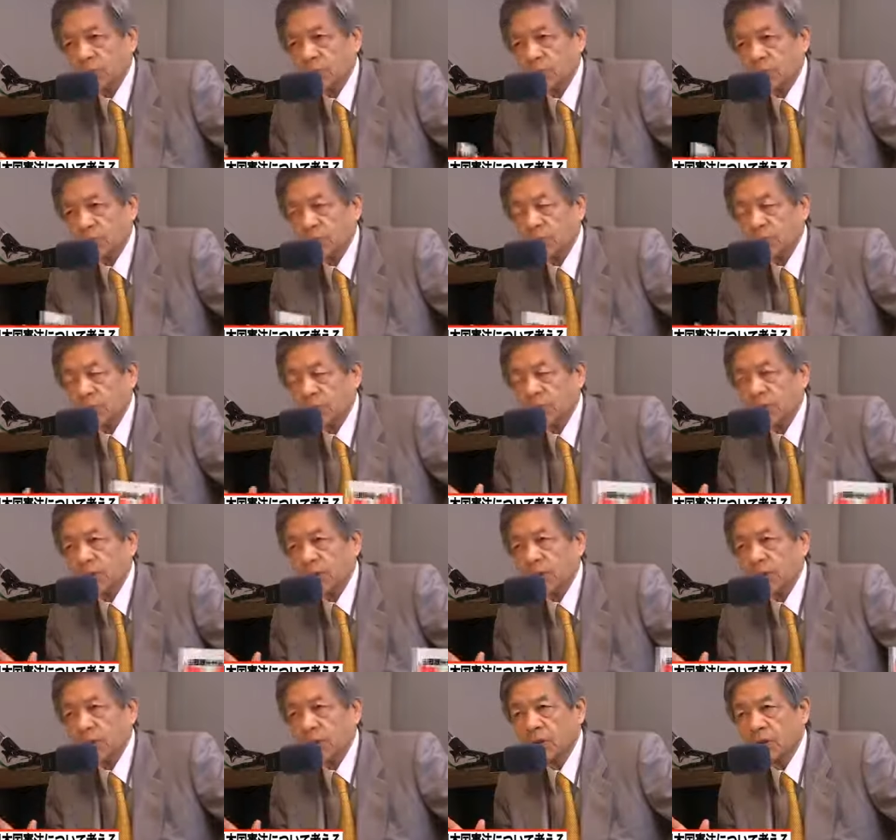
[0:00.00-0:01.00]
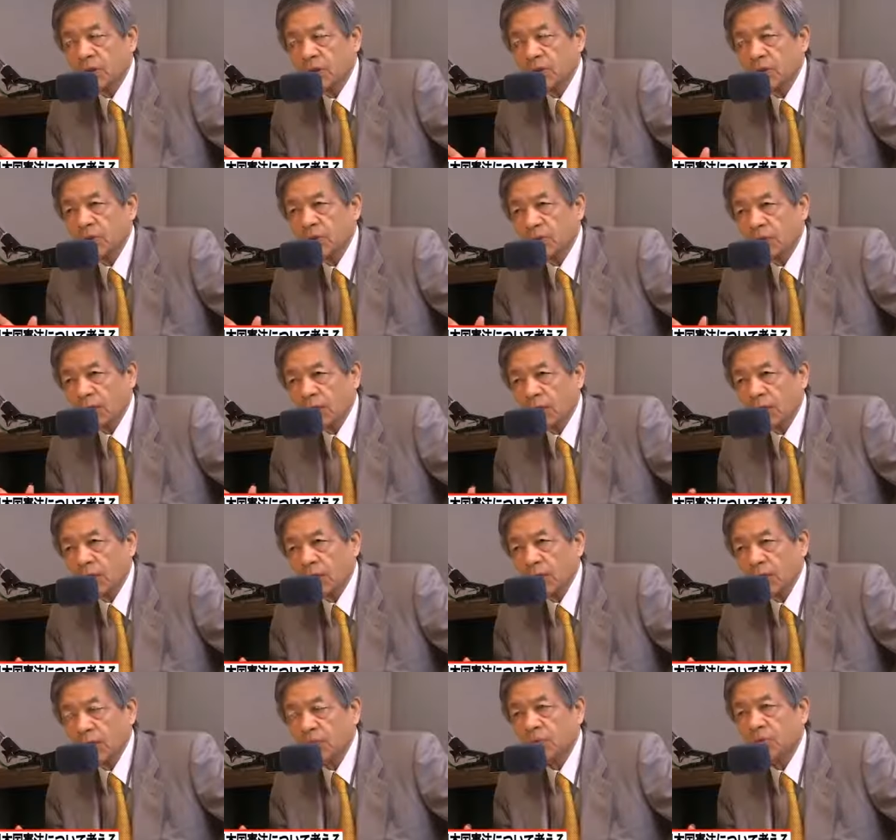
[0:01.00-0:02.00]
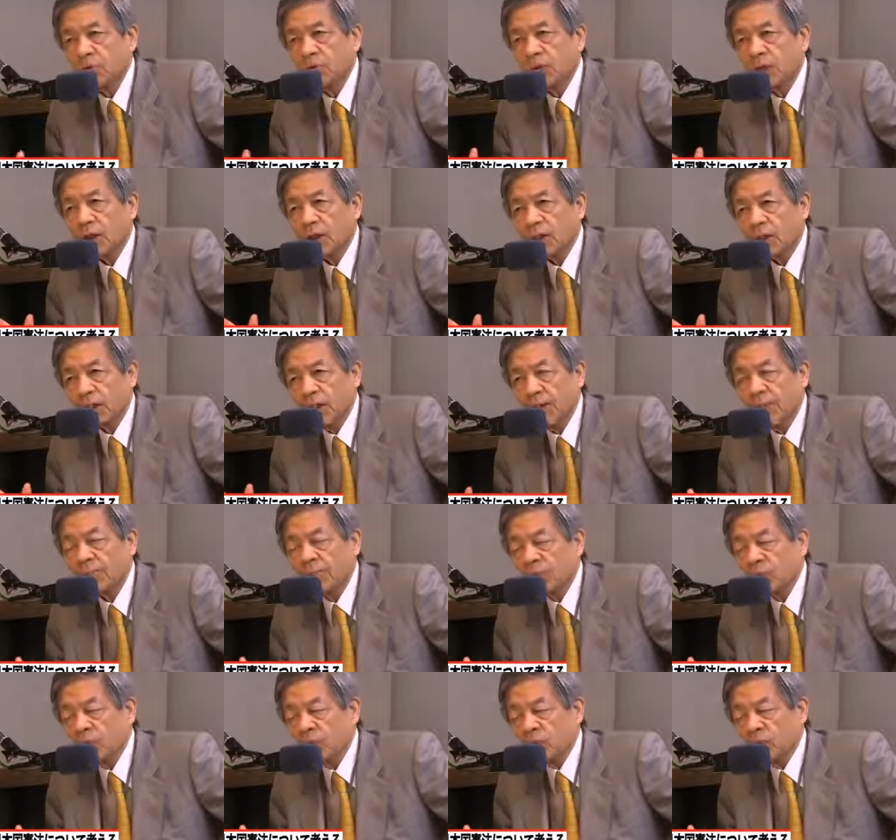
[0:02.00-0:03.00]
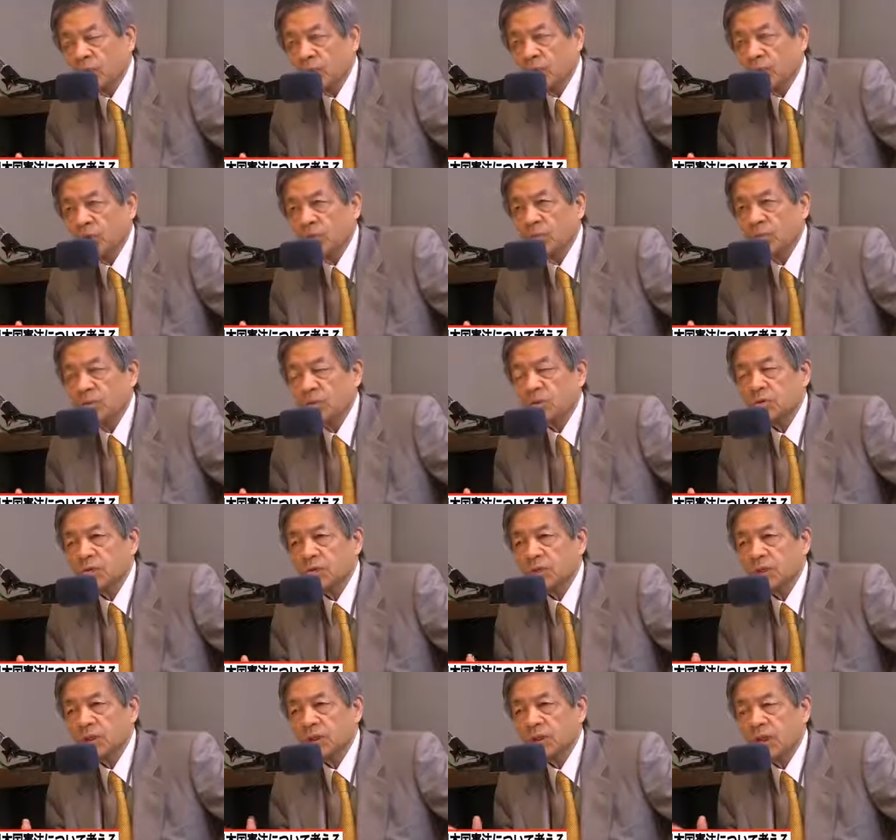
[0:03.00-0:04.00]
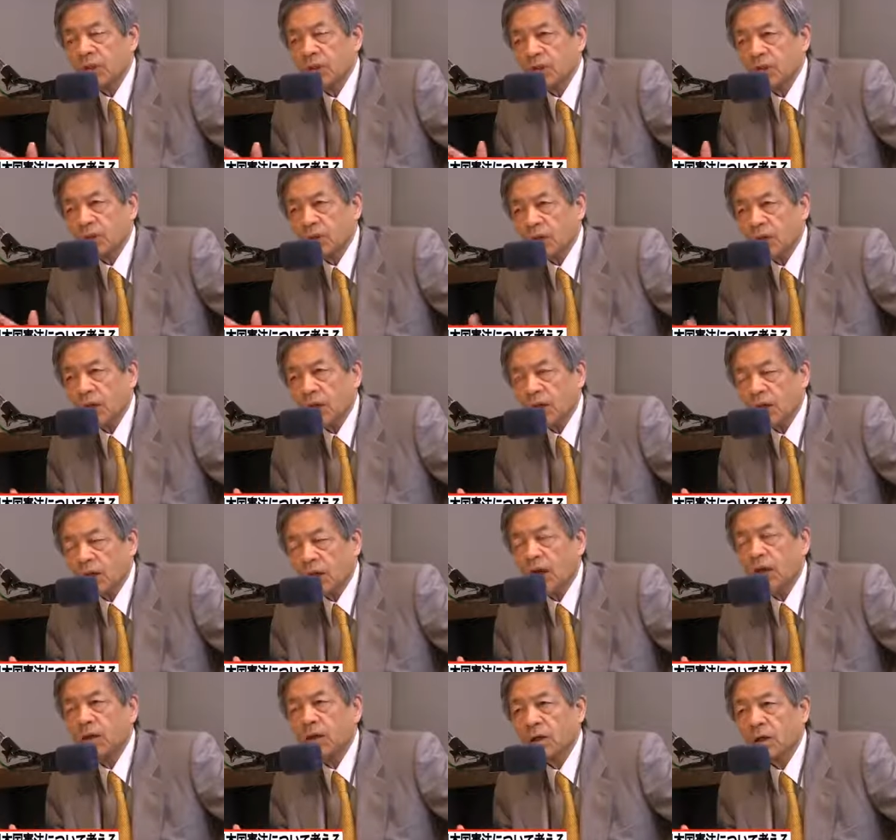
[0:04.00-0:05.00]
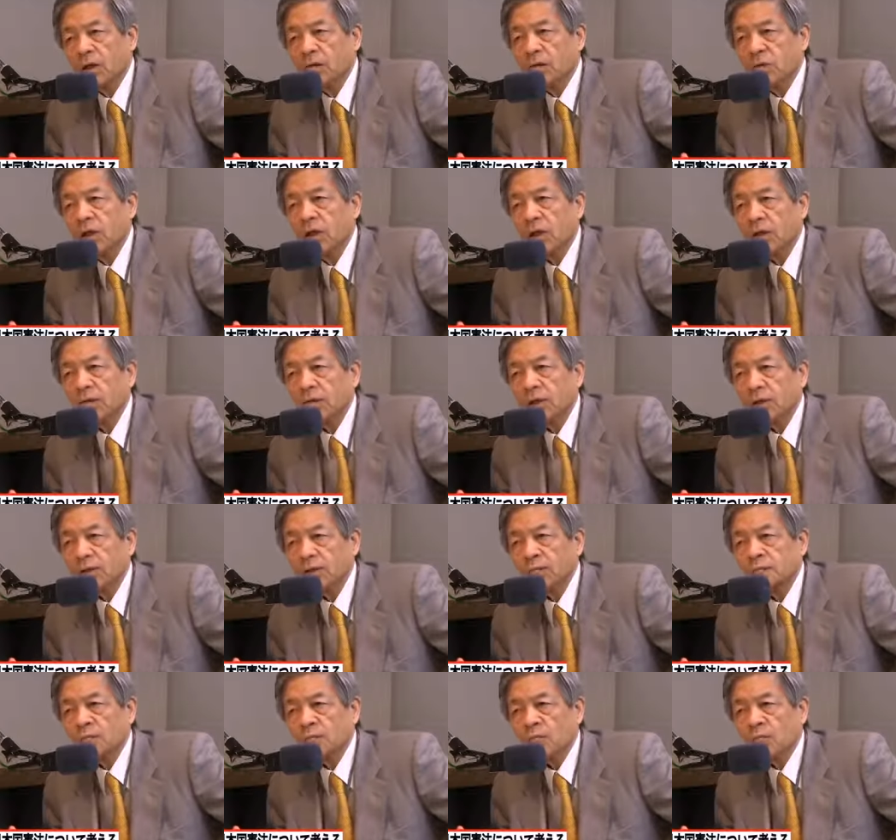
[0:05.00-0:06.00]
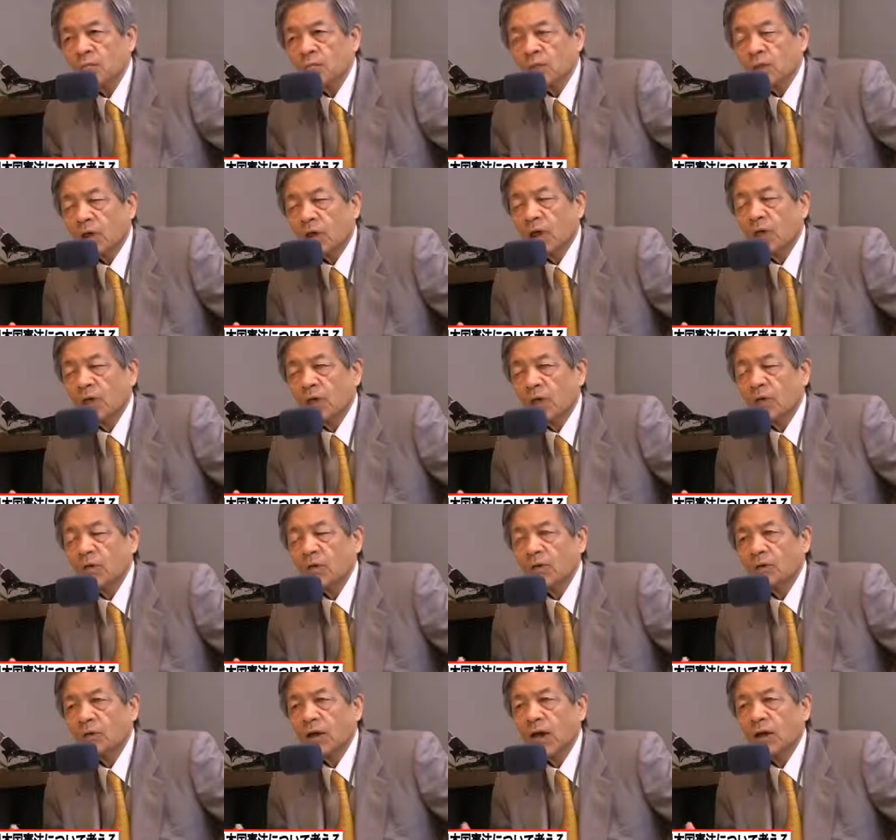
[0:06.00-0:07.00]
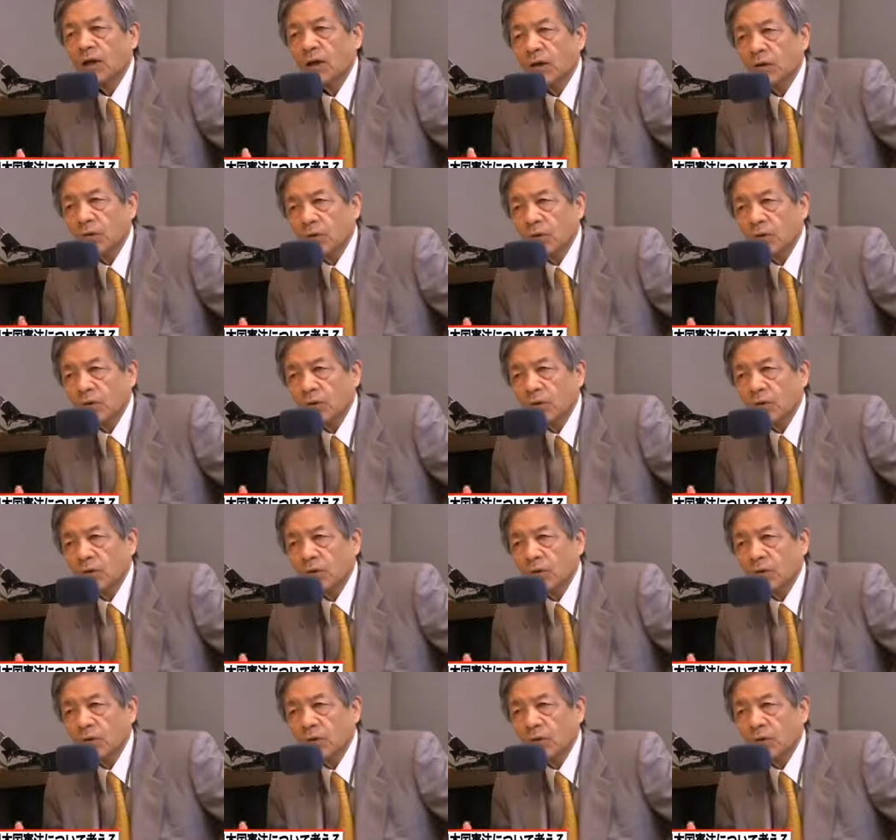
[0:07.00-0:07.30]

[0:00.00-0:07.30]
党と自民自由党が一緒になって自由民主党ができた時から改憲政党なんです改憲を訴えて